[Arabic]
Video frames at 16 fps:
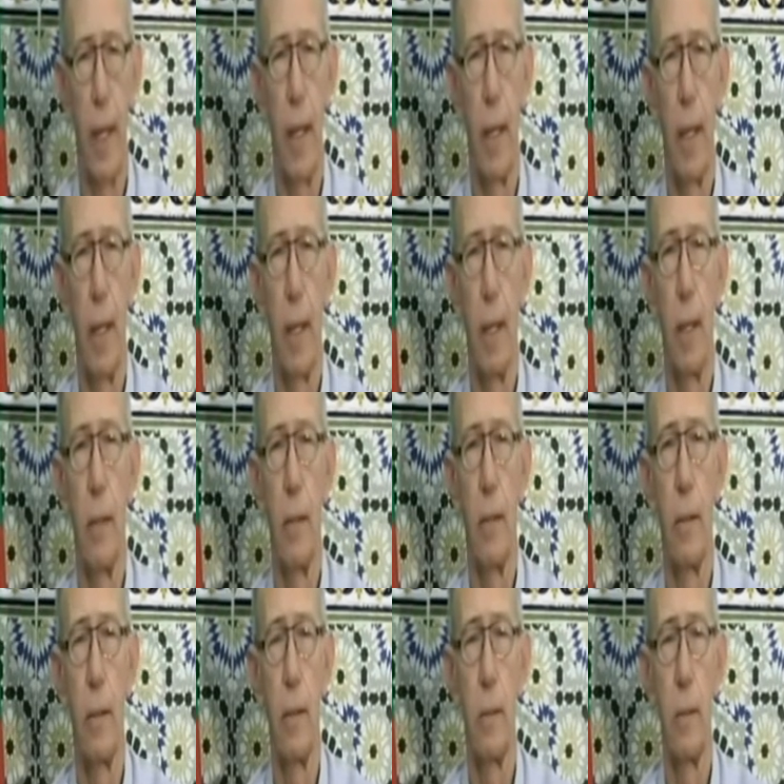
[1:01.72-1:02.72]
الجزائر
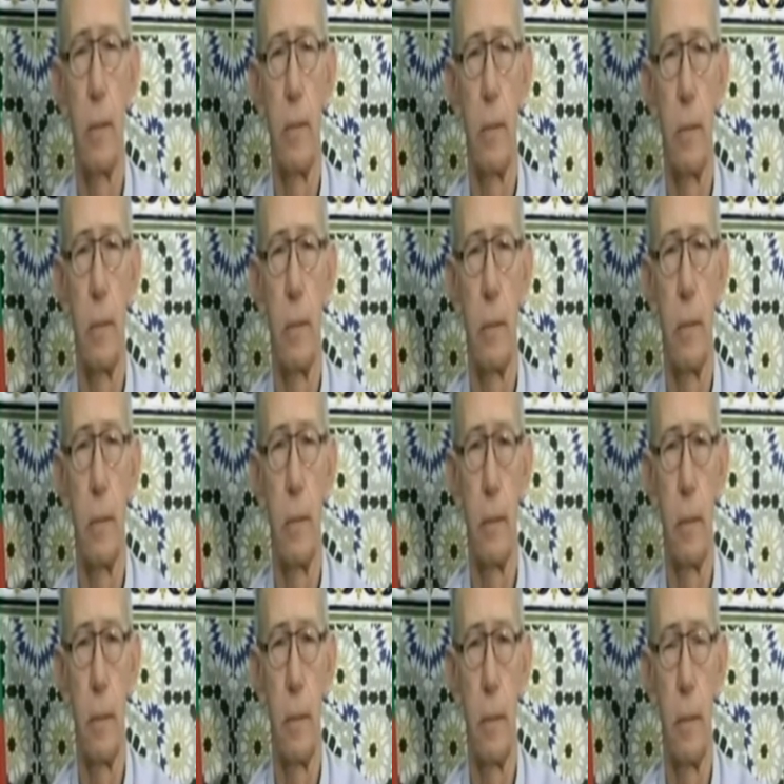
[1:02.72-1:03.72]
هل
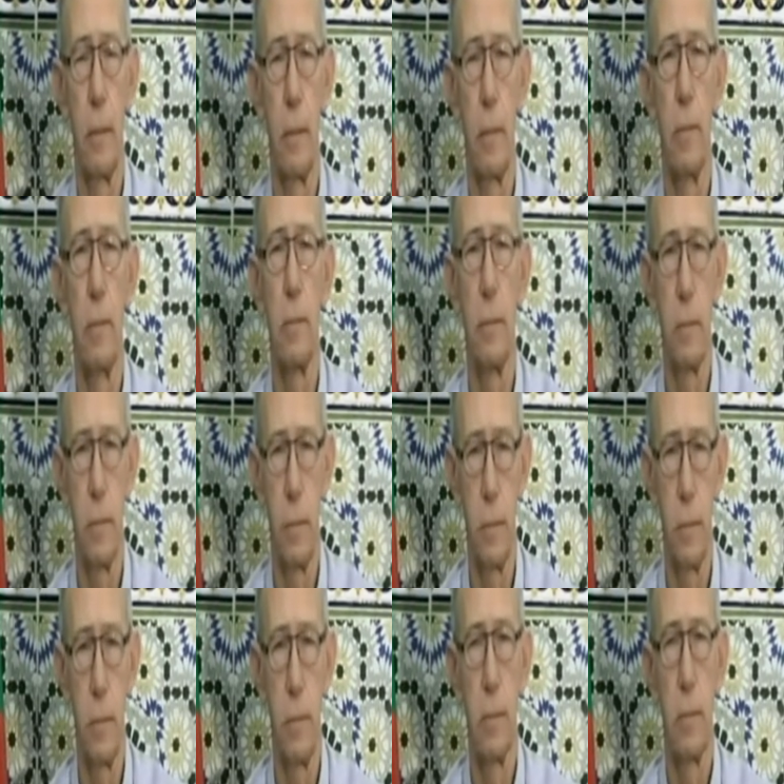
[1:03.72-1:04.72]
تتوقع أن
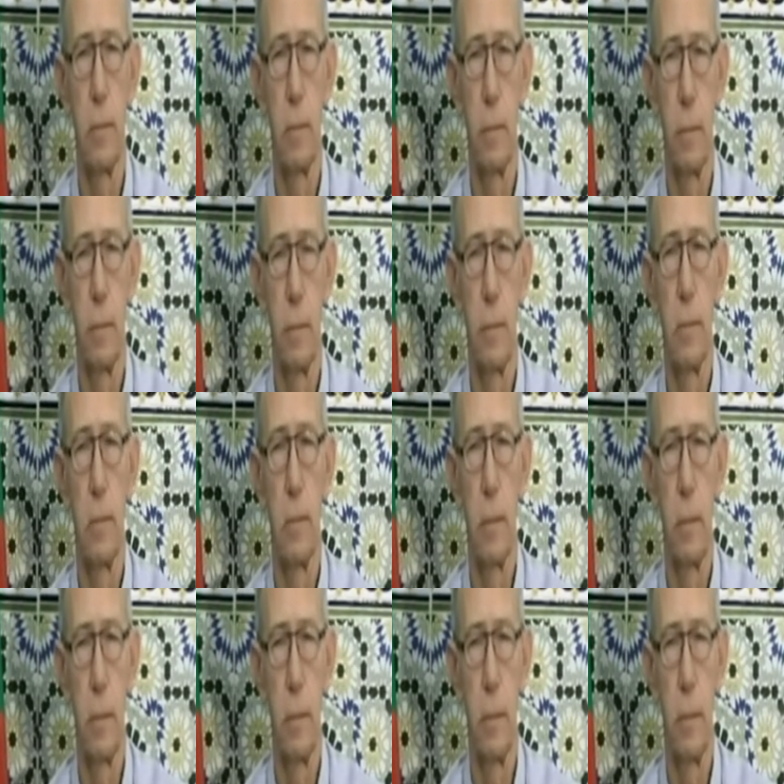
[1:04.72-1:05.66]
تعمل على لم